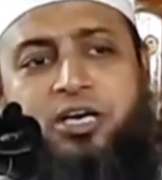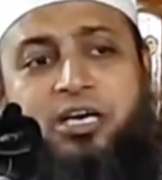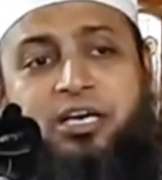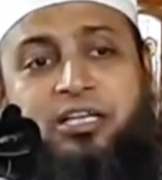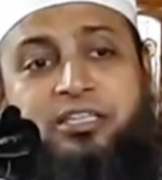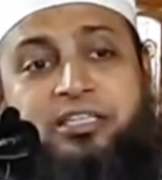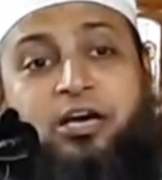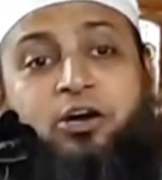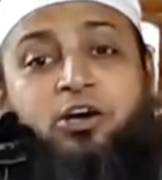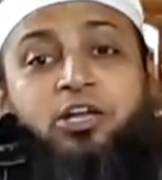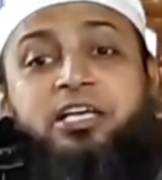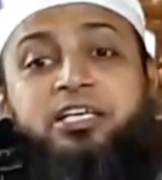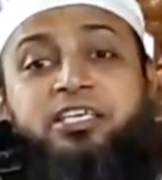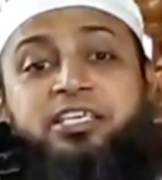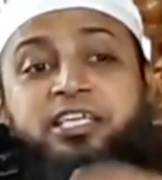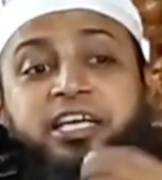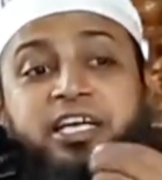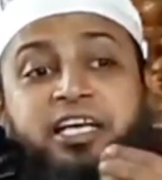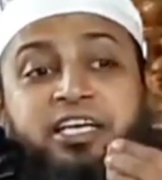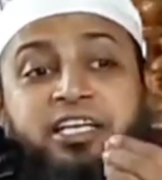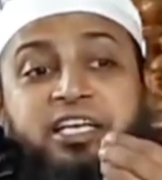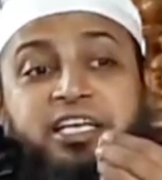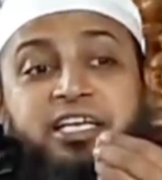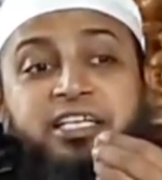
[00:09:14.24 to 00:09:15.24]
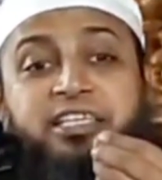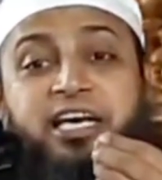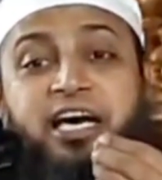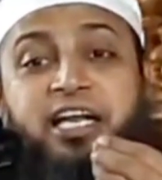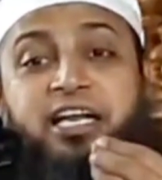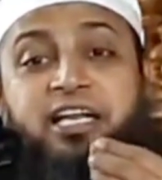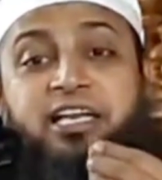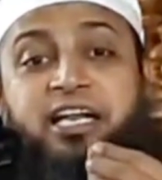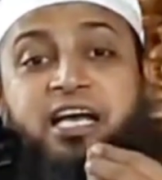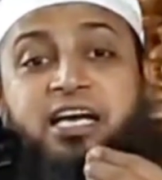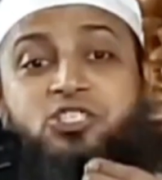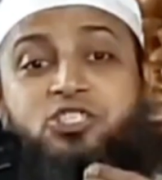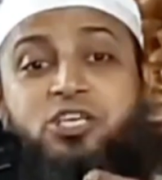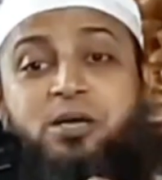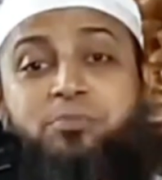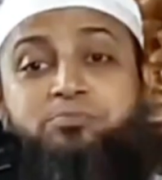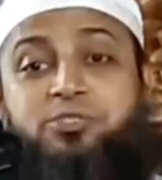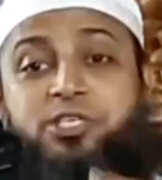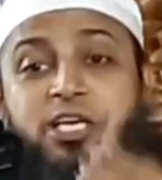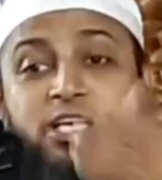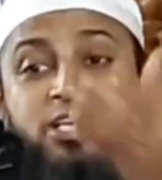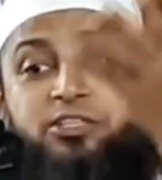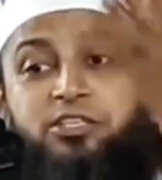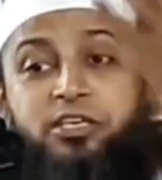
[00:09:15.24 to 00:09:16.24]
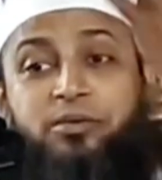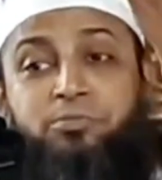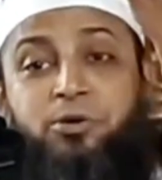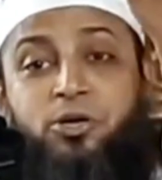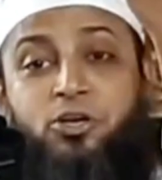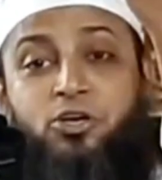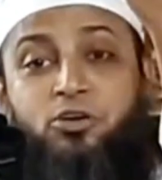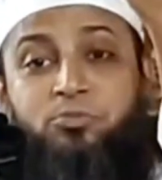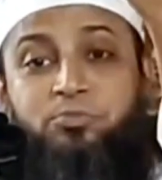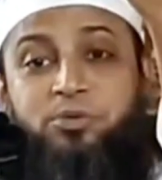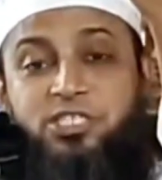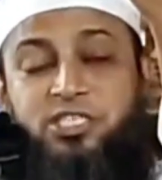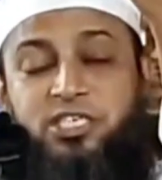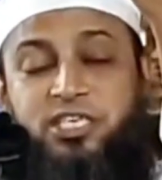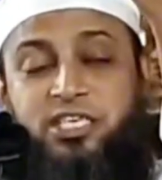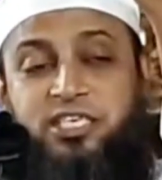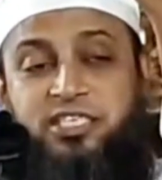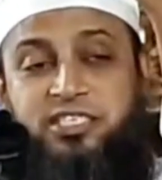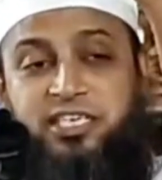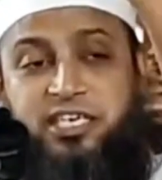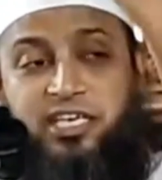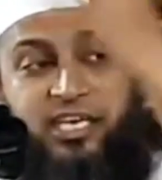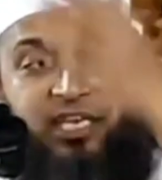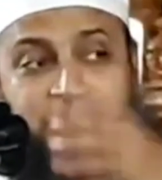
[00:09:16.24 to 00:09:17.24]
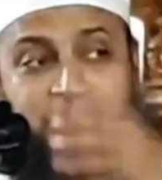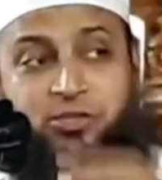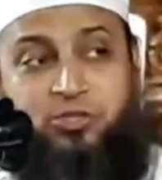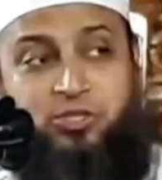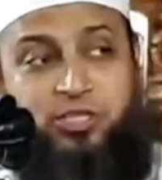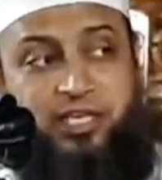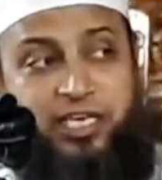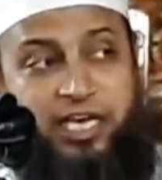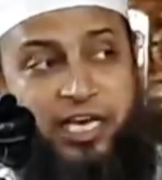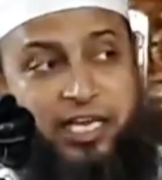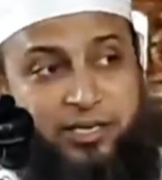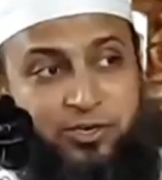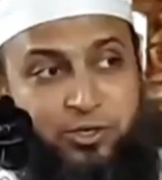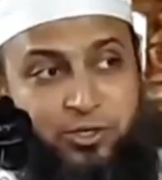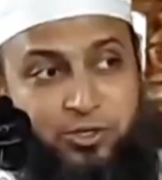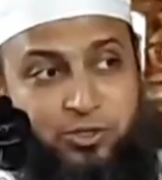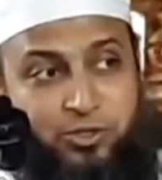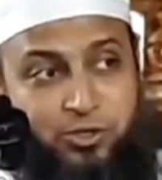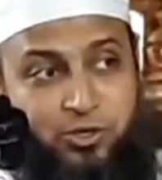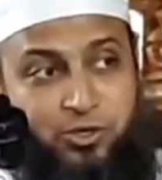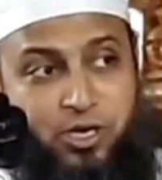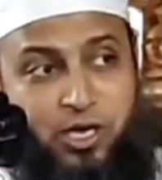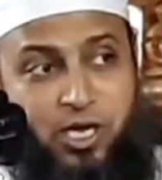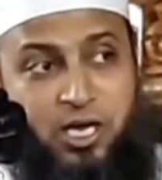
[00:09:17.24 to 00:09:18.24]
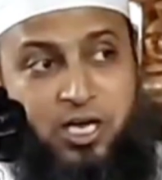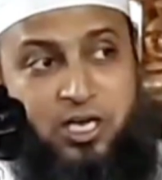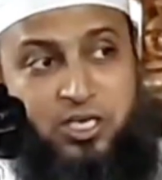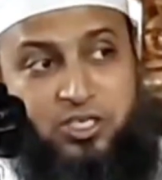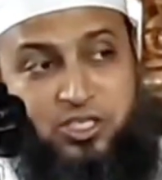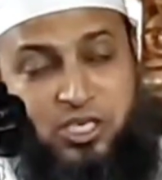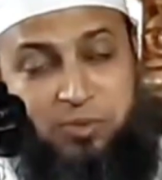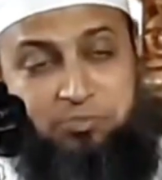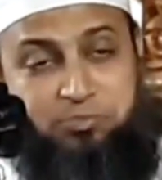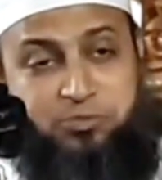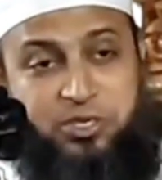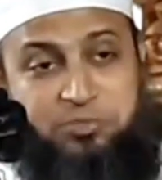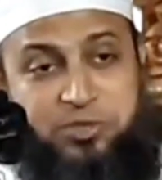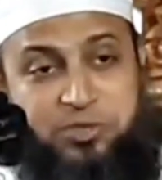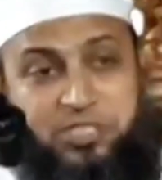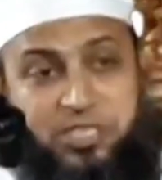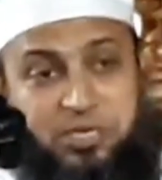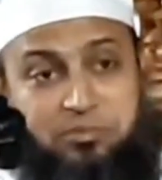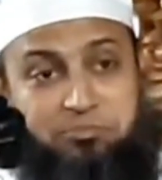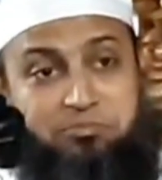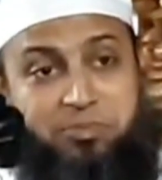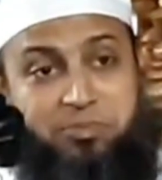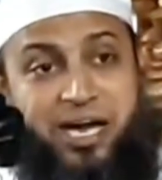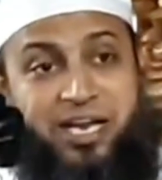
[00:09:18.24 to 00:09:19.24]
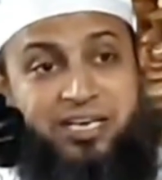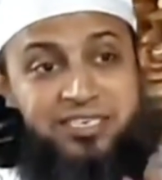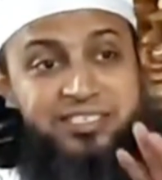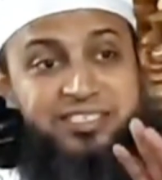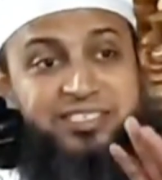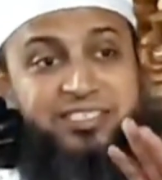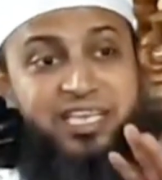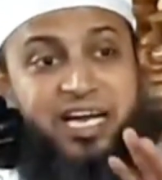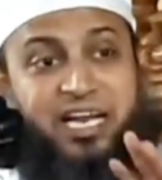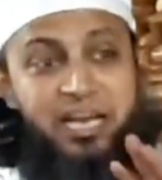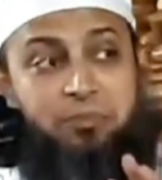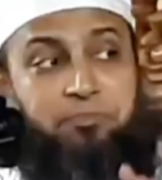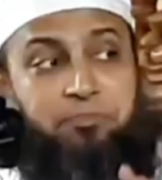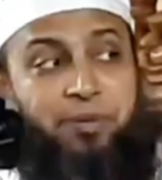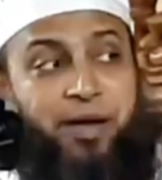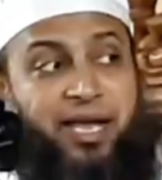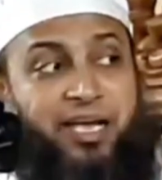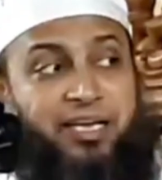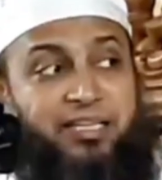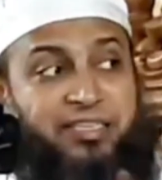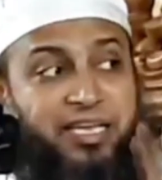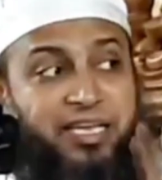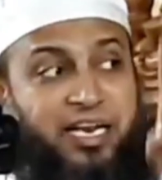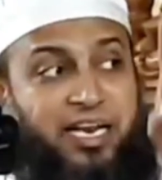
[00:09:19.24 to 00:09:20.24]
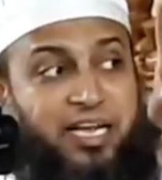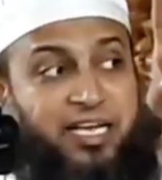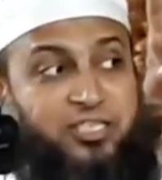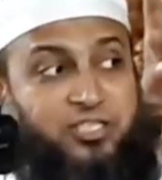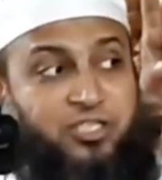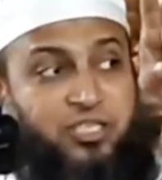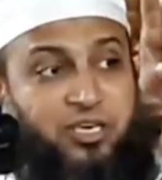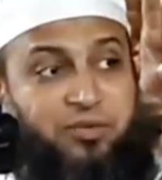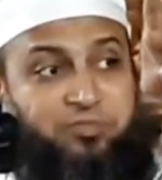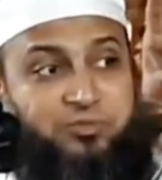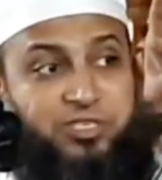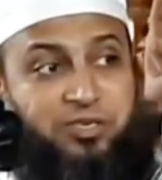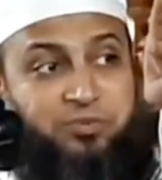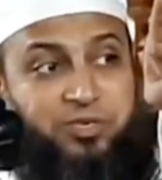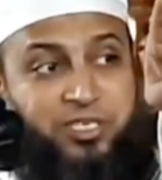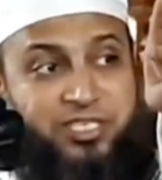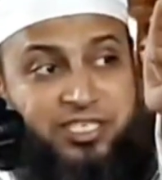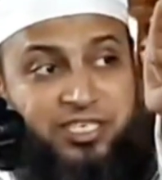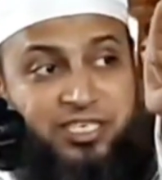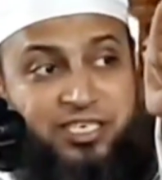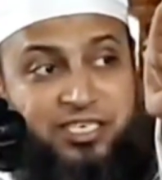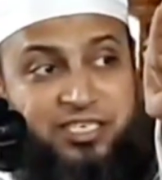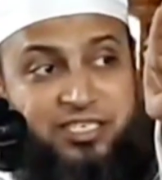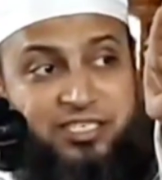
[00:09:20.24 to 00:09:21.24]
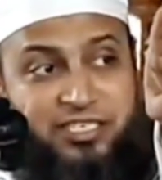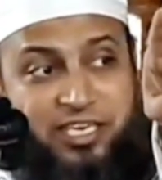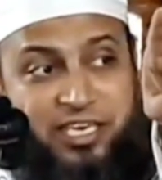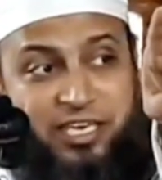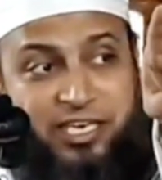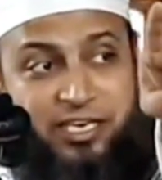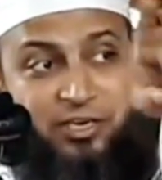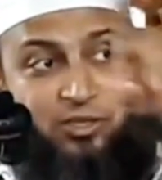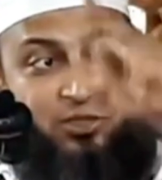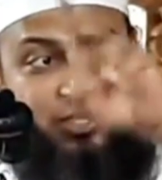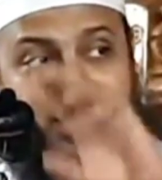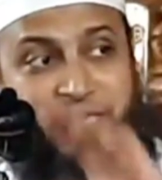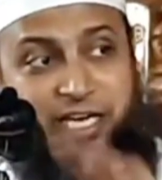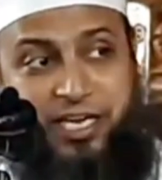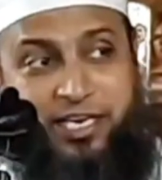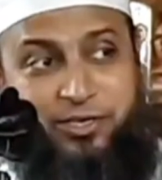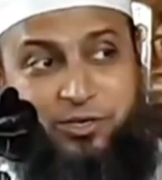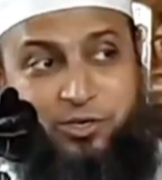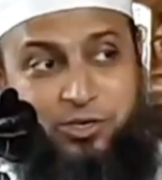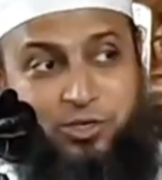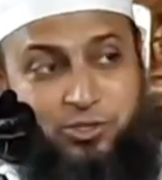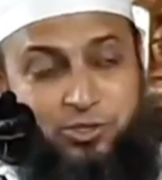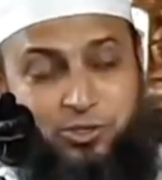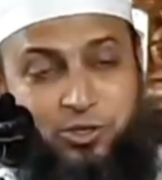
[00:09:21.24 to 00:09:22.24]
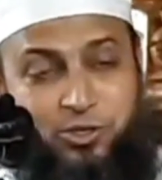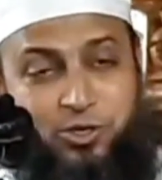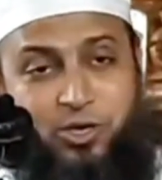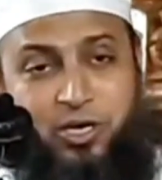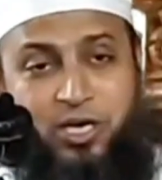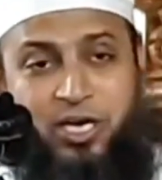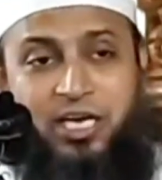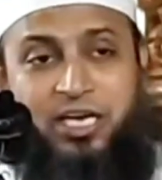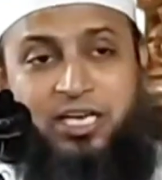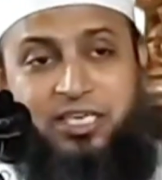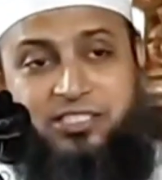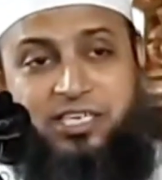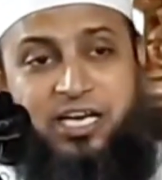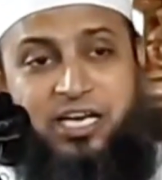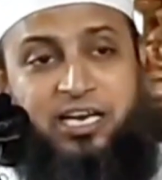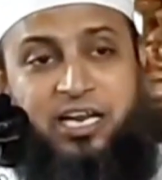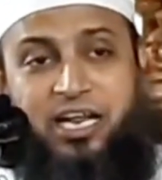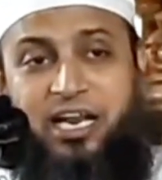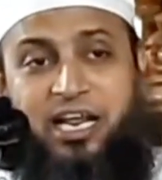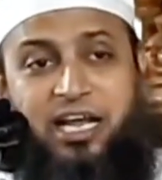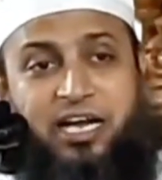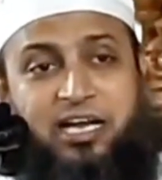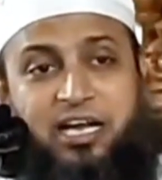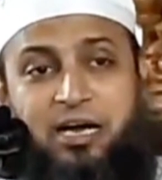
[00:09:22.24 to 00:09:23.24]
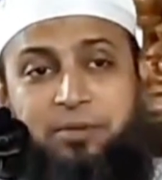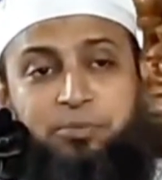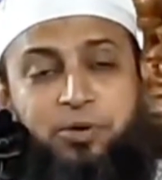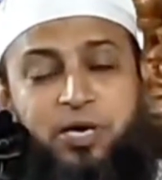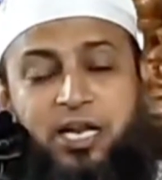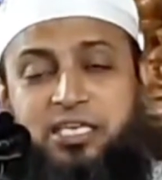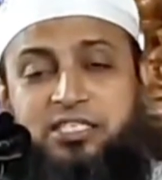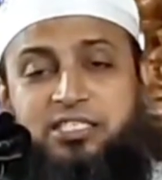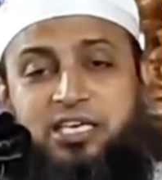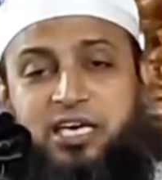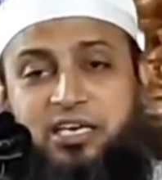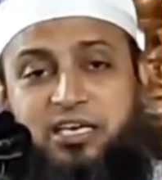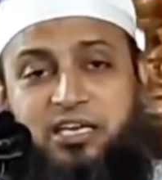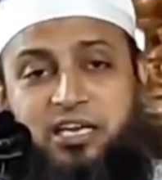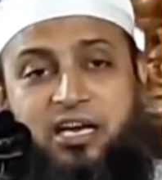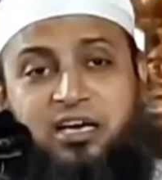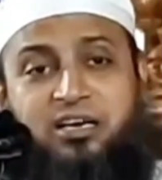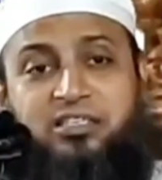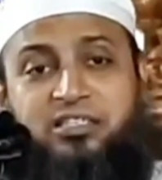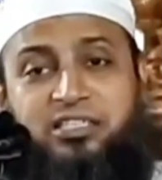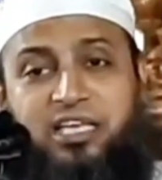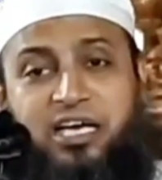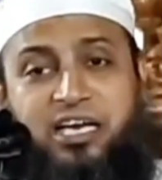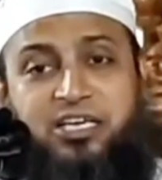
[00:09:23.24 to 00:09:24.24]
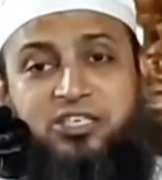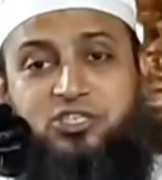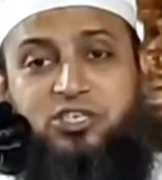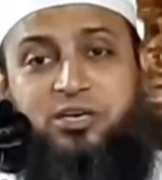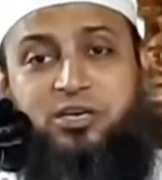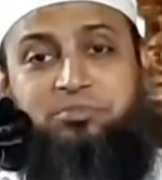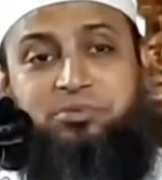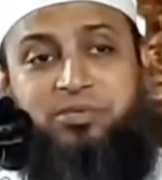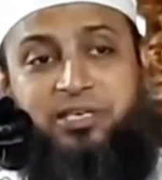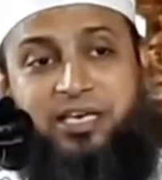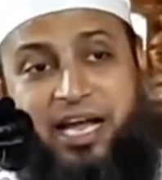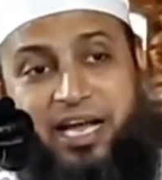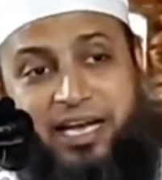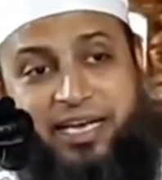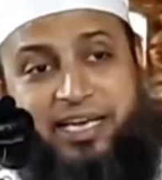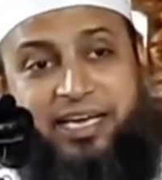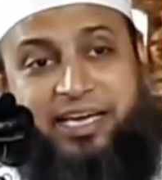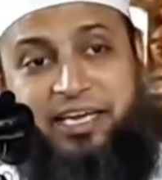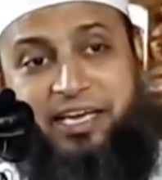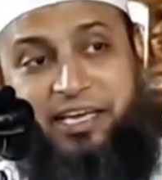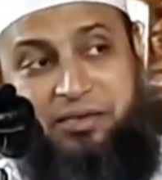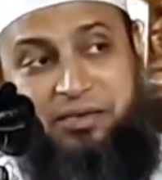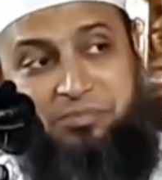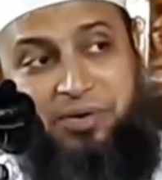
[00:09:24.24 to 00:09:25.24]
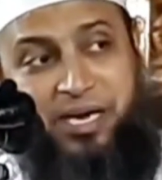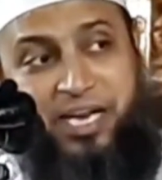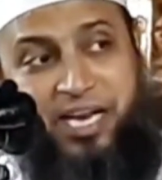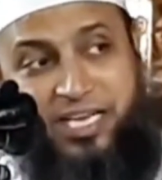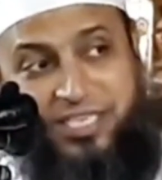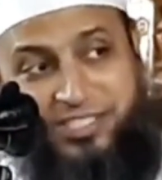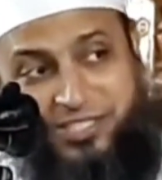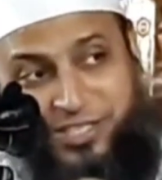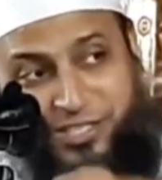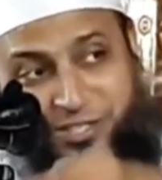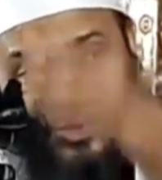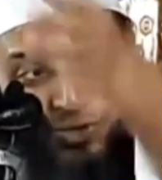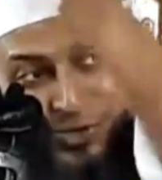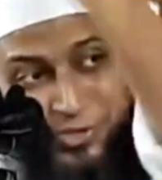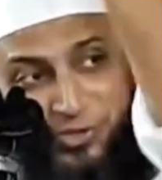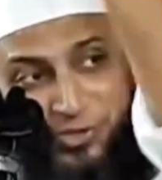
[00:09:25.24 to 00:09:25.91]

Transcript: তাহলে ডিগ্রিধারীরা সবচাইতে বড় বেশি রিজিকের অধিকারী হতো সবচেয়ে বেশি মার্কস যারা পায় তারাই সবচেয়ে বেশি রিজিকের অধিকারী হতো যারা লেখাপড়া জানে না তারা সব না খেয়েই মারা যেত